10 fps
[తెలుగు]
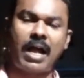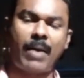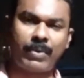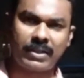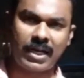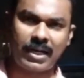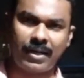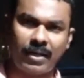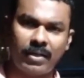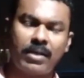
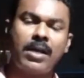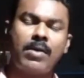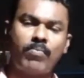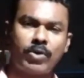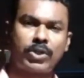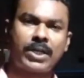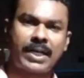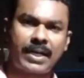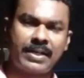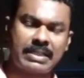అబద్ధాలెన్ని మొత్తం
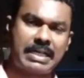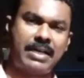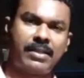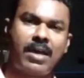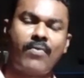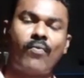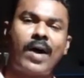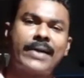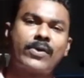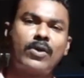కనుక నిజాలైతే
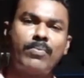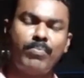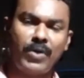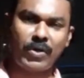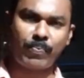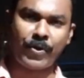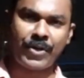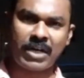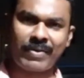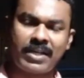వాటిలో మీరు
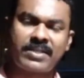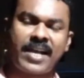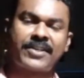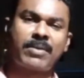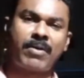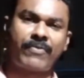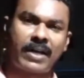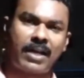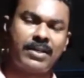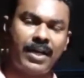పొందినటువంటి సంక్షేమ
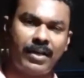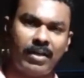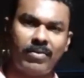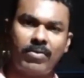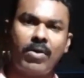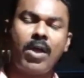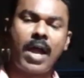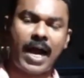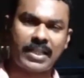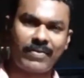ఫలాలు ఎన్ని
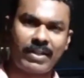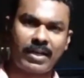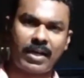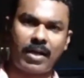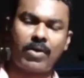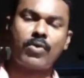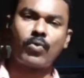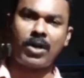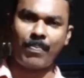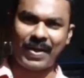అదేవిధంగా
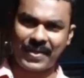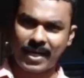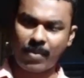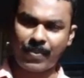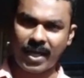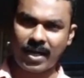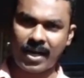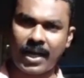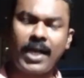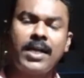కొన్ని పథకాల
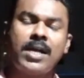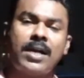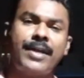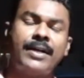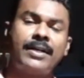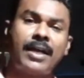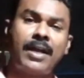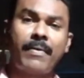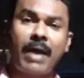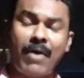పేర్లేనా లేదంటే
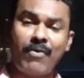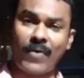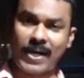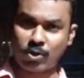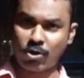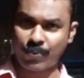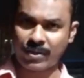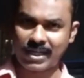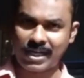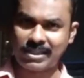అవి వాస్తవ
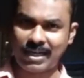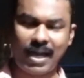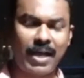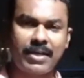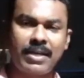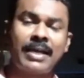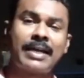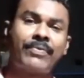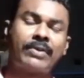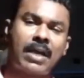రూపం దాల్చాయా
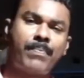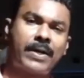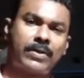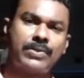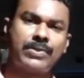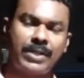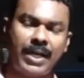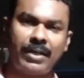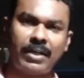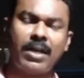ఇంకెంత టైం పట్టవచ్చు
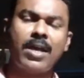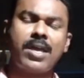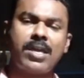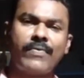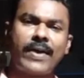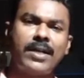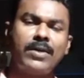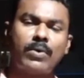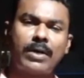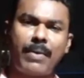ఏంటి ఇవన్నీ
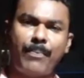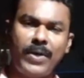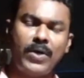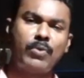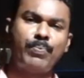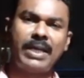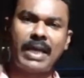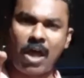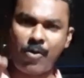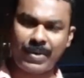కూడా మీరు మీ
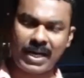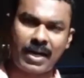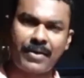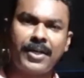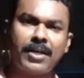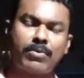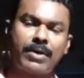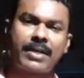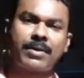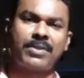అభిప్రాయాలన్నింటిని
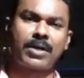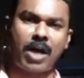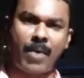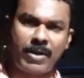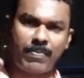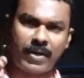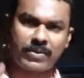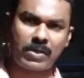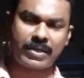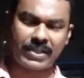కూడా కింద కామెంట్
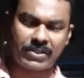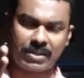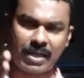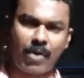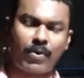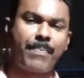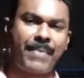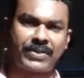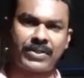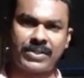బాక్స్లో ఖచ్చితంగా కూడా
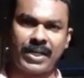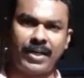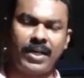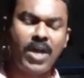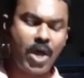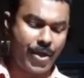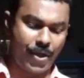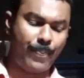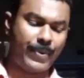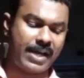మెన్షన్ చేయండి
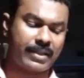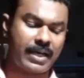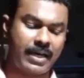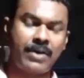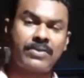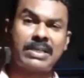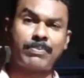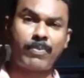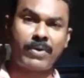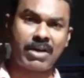ఇప్పుడైతే నేను
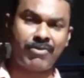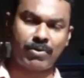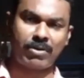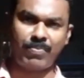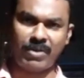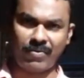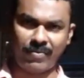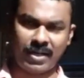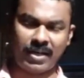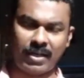చెప్పబోయే కూడా మీరు
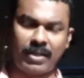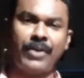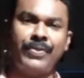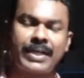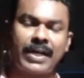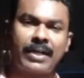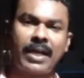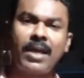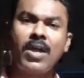వినండి ఎందుకంటే